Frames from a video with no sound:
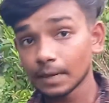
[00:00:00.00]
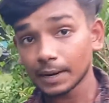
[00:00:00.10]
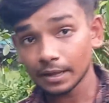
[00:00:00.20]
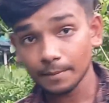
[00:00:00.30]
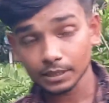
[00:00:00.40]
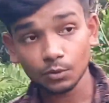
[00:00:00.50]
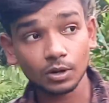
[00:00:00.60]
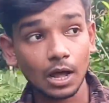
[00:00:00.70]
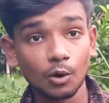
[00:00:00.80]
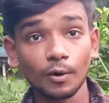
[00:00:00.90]
के बारे में
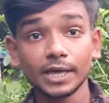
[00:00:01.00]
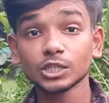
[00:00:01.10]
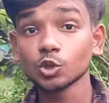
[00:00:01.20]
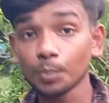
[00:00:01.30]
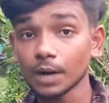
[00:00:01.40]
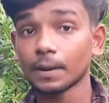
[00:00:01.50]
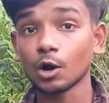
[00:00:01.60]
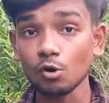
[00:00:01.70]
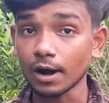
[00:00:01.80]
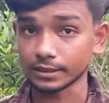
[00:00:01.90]
बताऊँगा वो है सुपर
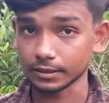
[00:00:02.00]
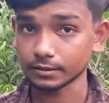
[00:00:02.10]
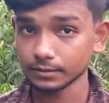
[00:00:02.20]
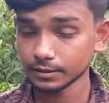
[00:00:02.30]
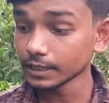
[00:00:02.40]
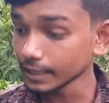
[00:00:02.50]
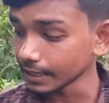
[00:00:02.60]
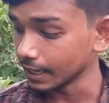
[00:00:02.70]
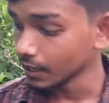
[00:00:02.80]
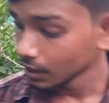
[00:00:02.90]
भगवा अनार ठीक
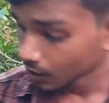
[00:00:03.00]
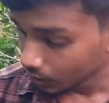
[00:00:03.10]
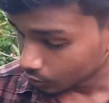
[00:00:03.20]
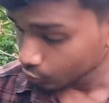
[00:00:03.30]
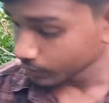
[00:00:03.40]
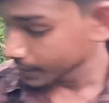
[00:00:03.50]
है दोस्तों